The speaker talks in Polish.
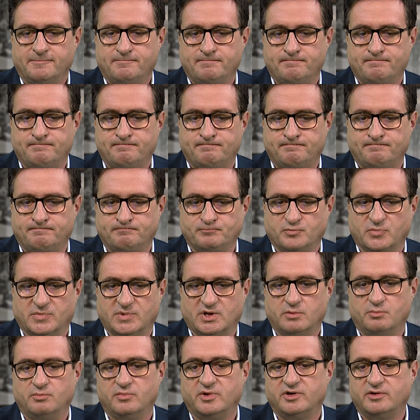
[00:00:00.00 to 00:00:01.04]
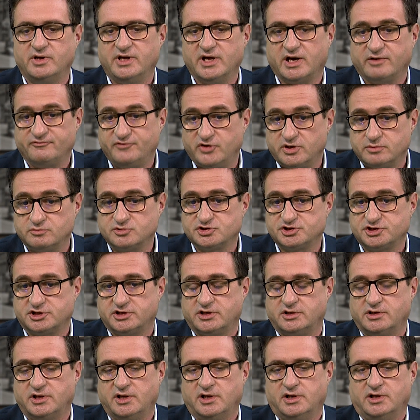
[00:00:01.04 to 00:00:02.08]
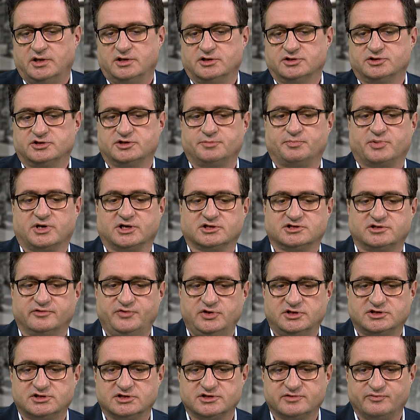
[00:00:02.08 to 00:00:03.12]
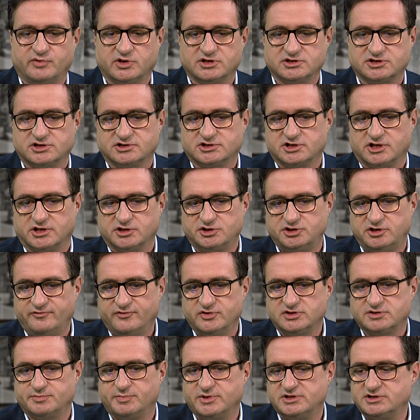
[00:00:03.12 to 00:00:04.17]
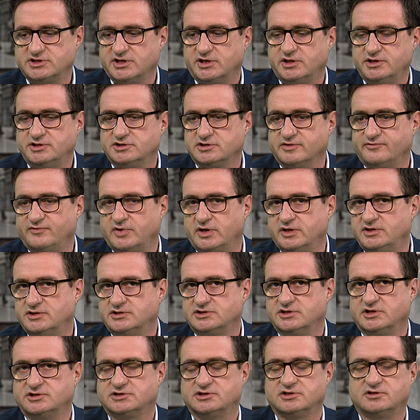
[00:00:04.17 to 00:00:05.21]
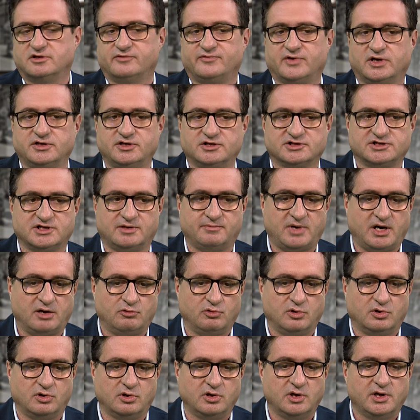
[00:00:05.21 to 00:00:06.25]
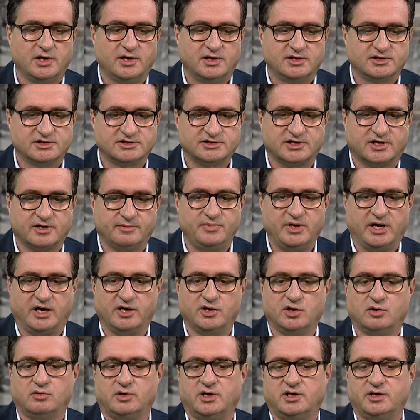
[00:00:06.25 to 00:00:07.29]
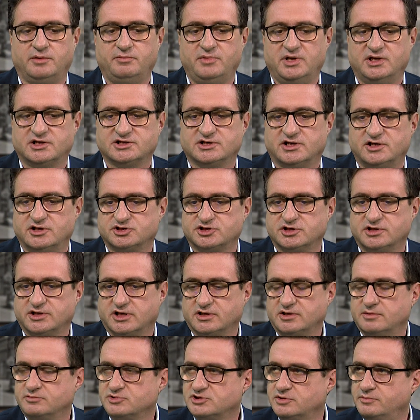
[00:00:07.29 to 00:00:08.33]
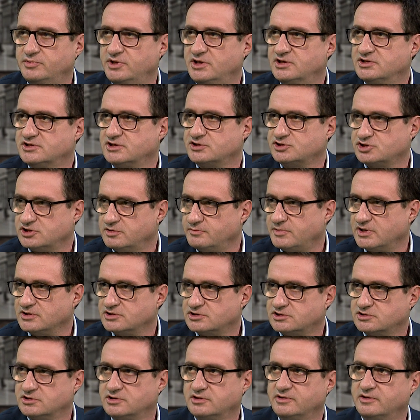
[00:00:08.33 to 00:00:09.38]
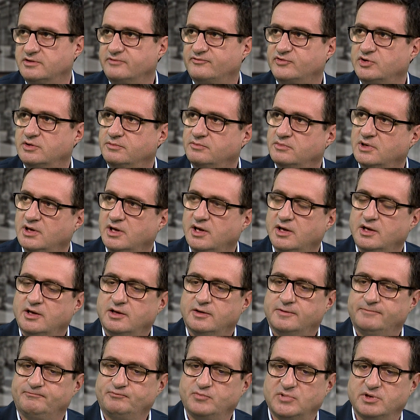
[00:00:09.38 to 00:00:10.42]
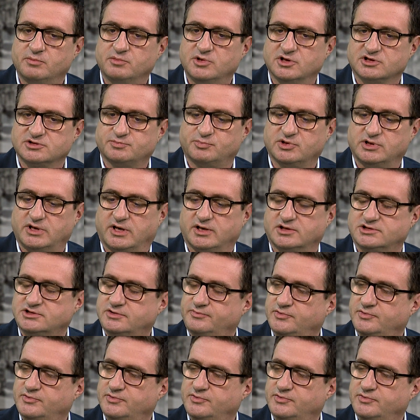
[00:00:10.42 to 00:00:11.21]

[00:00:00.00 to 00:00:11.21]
Mm, my, ja wiem, że, że pracownicy, zwłaszcza ci wyspecjalizowani, zdecydowanie za mało zarabiają, ale mi zależy na tym, żeby ich zatrzymać e, w tym, ale w tym gospodarstwie.